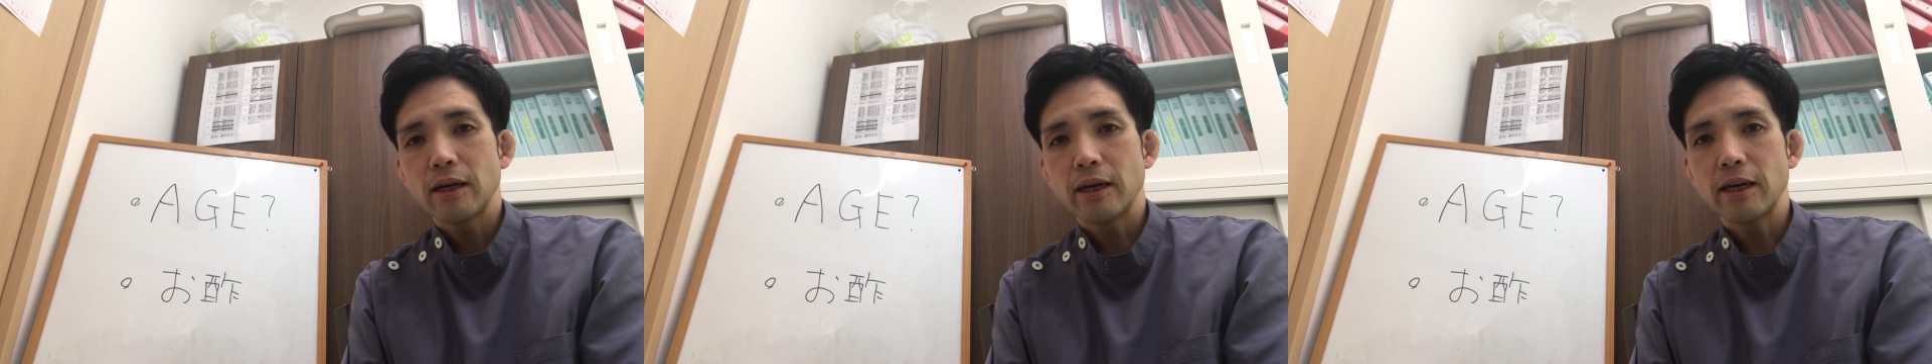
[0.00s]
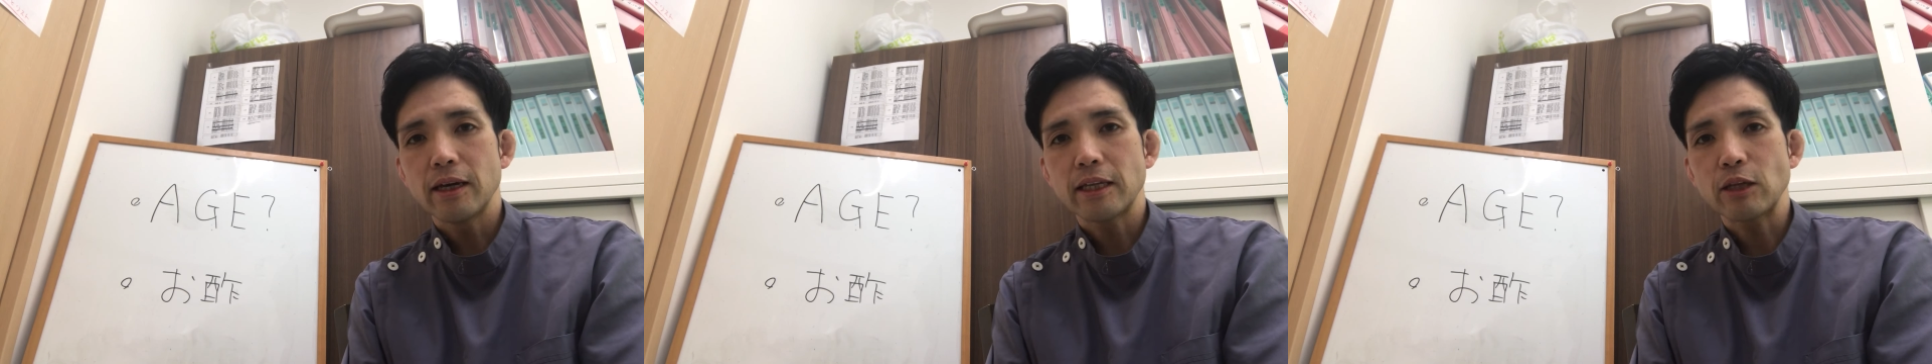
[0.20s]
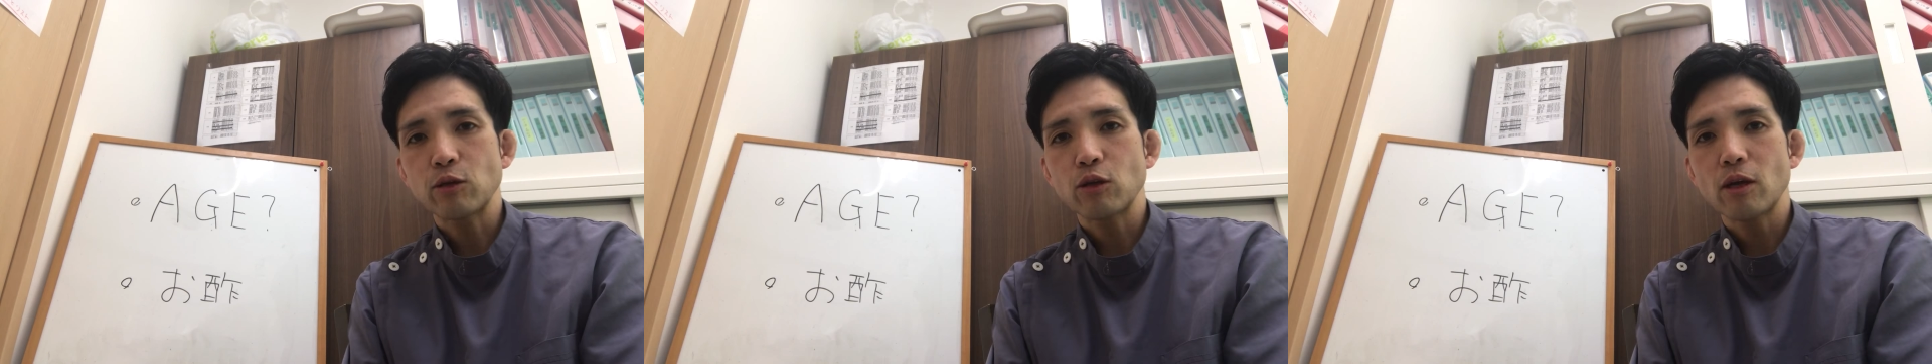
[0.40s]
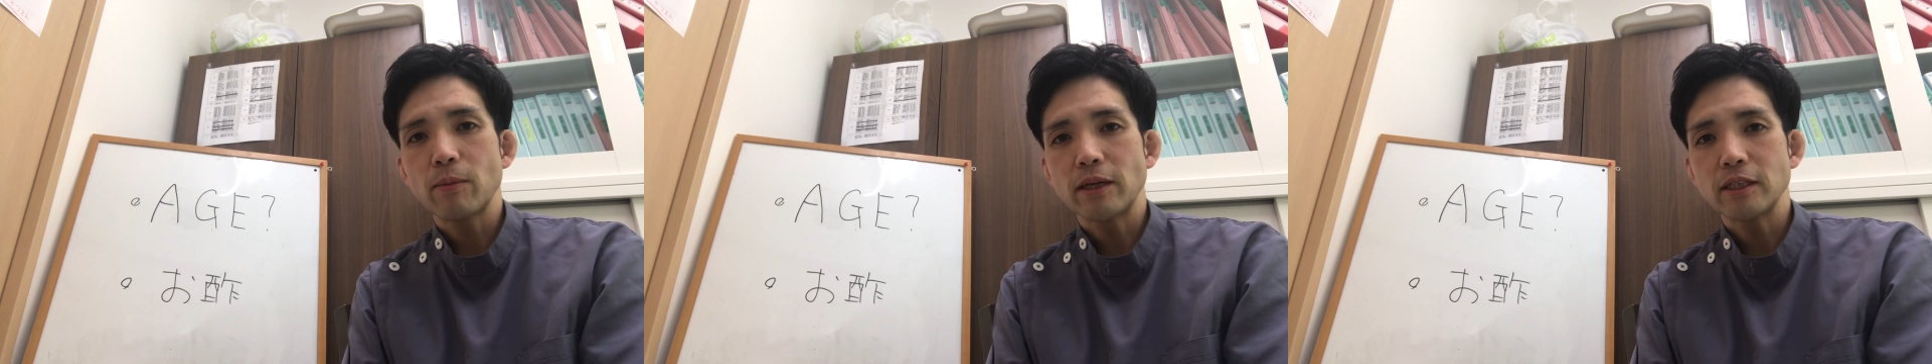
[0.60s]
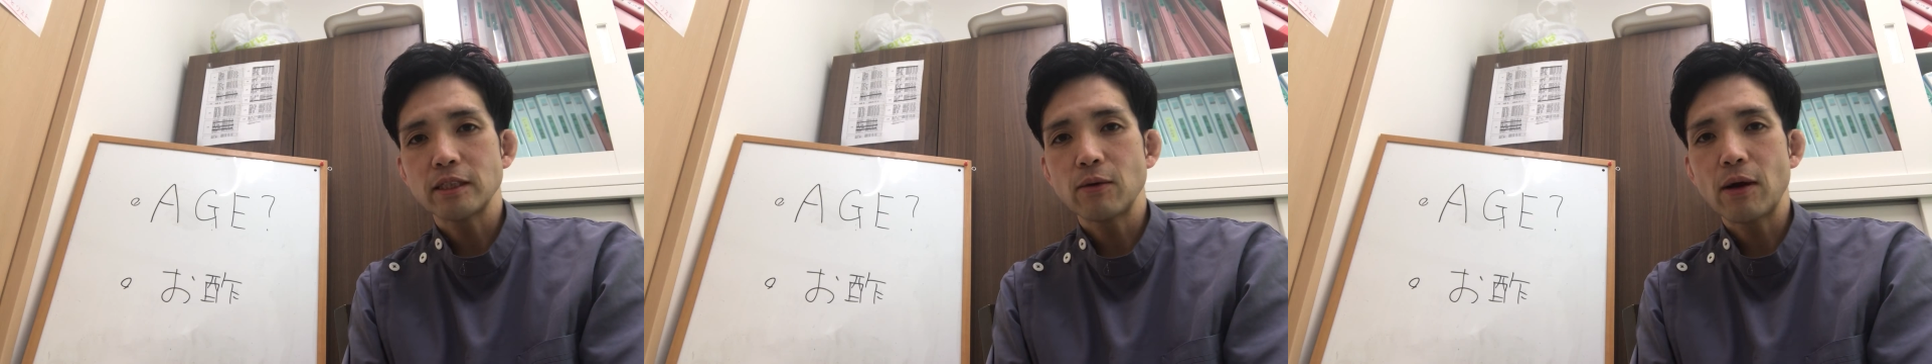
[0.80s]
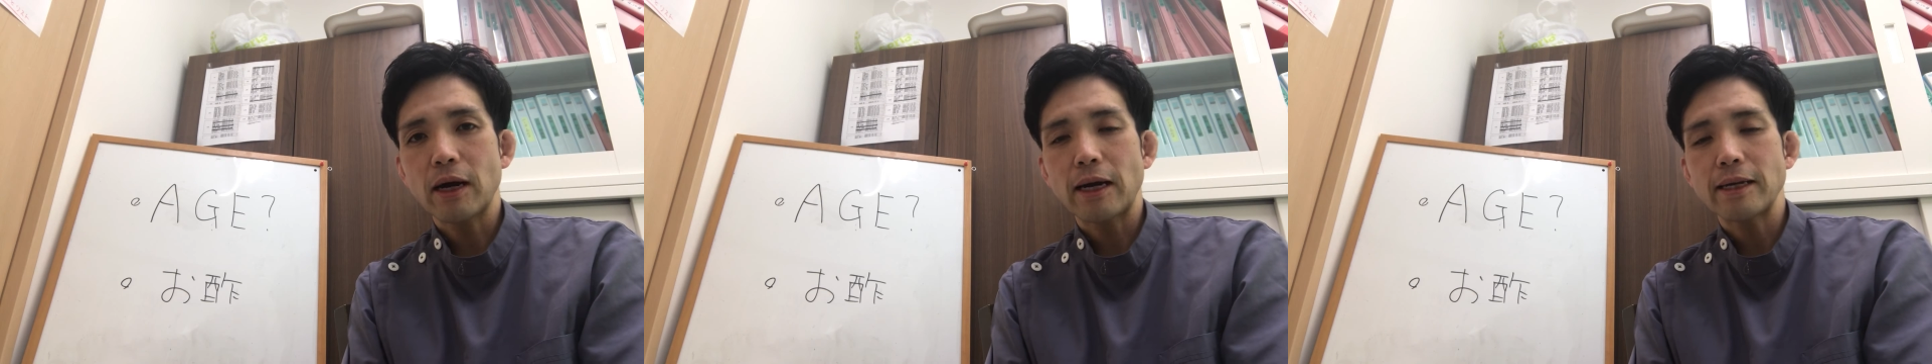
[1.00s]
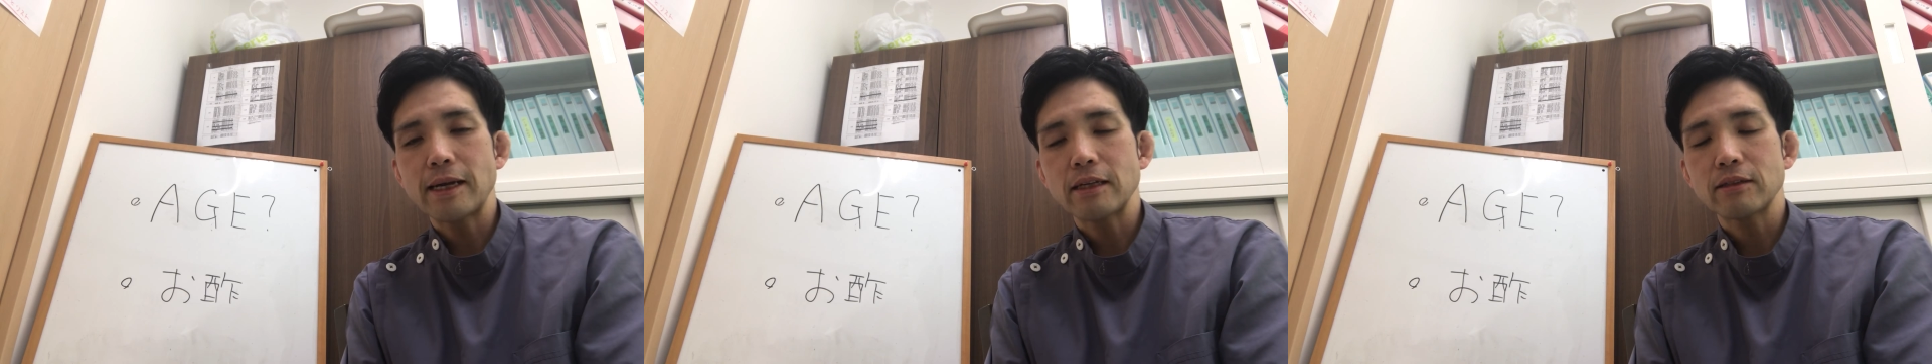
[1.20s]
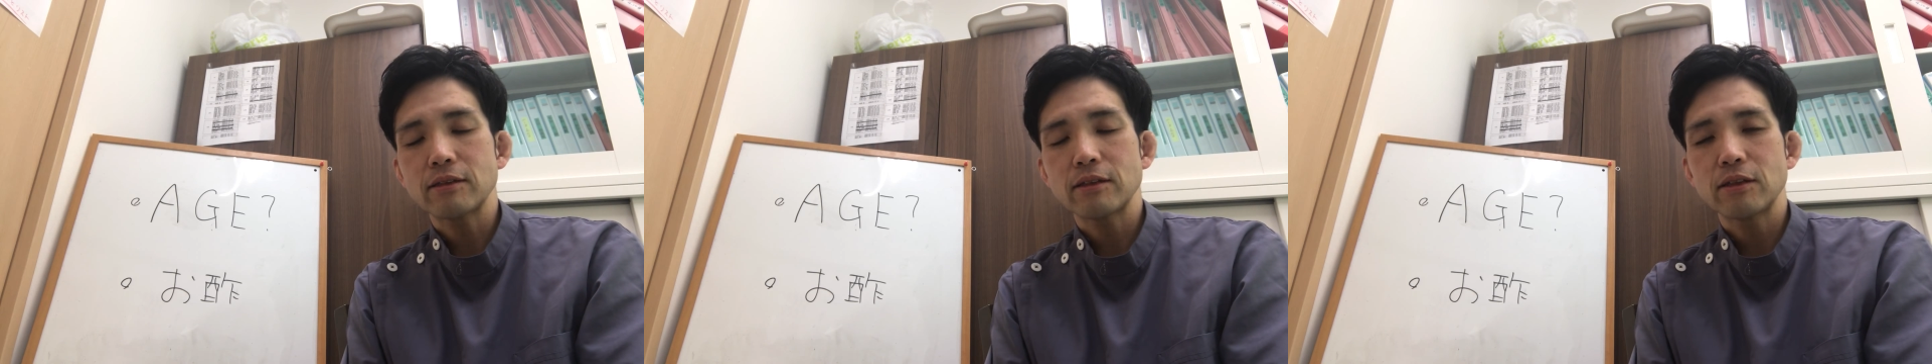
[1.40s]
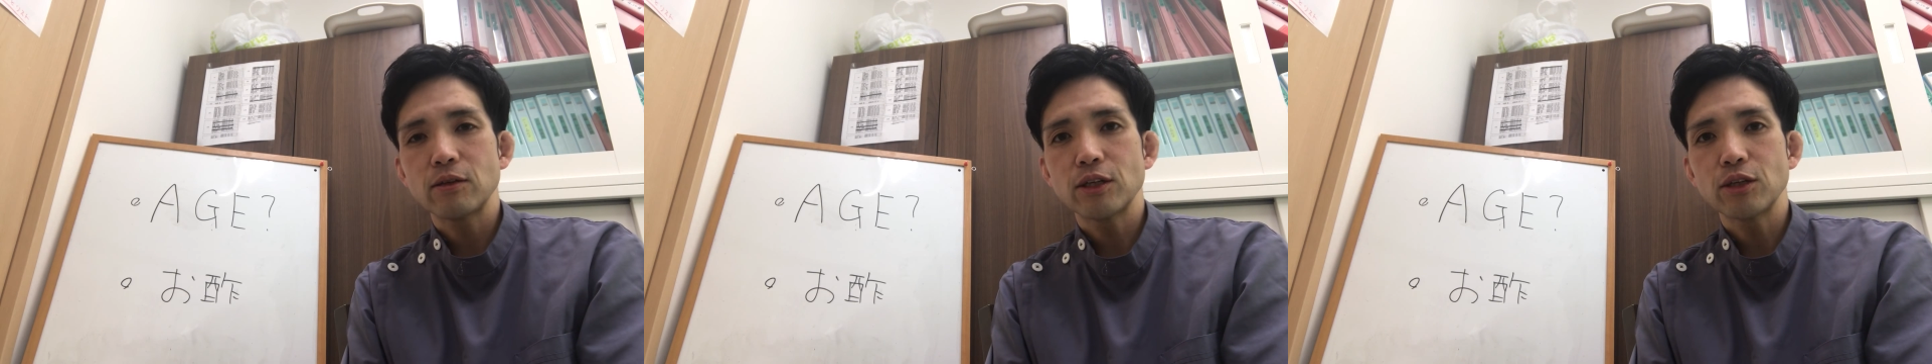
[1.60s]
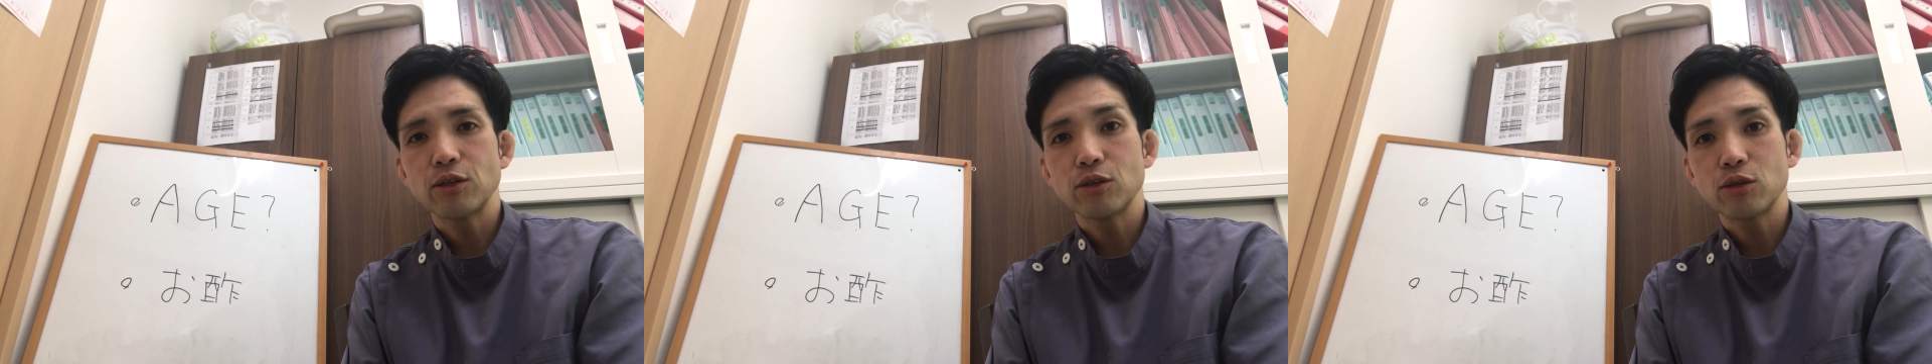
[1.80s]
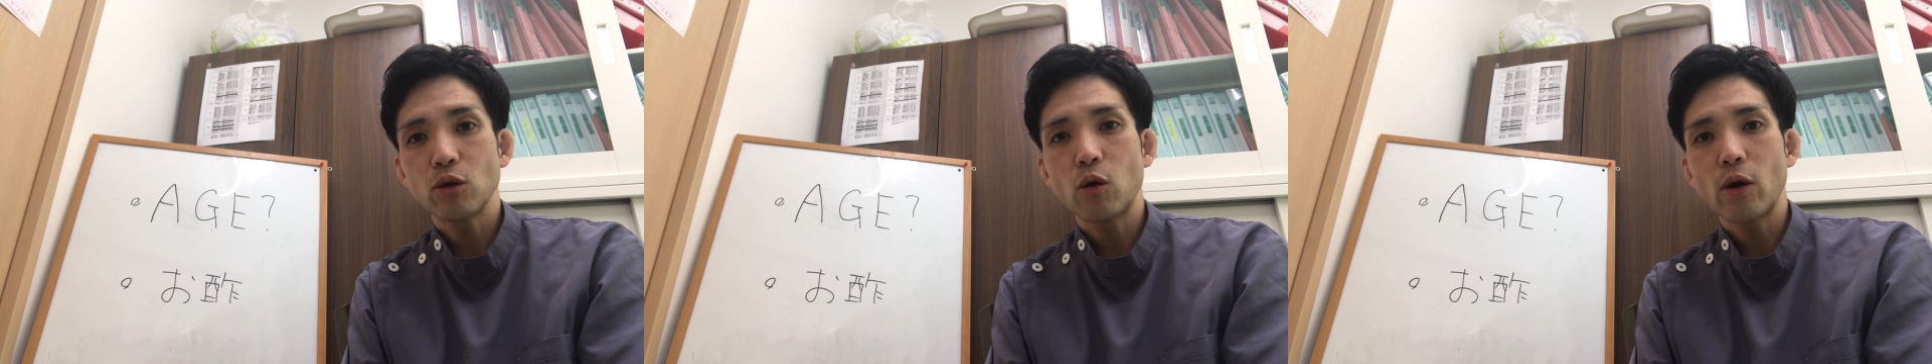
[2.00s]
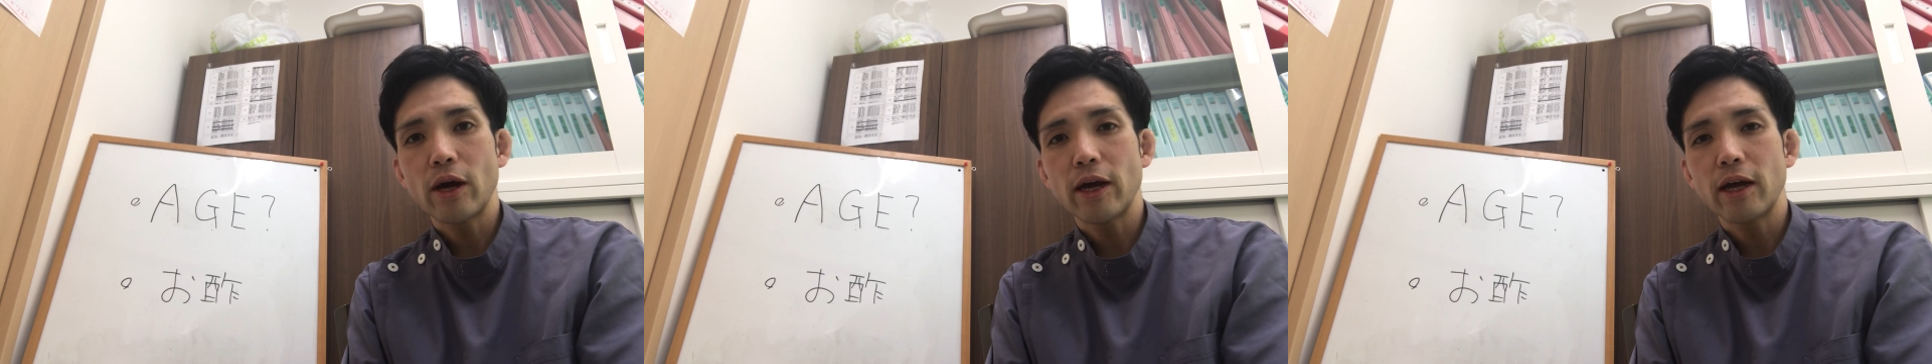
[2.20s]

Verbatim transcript: え例えばですね分かりやすいので言うと,、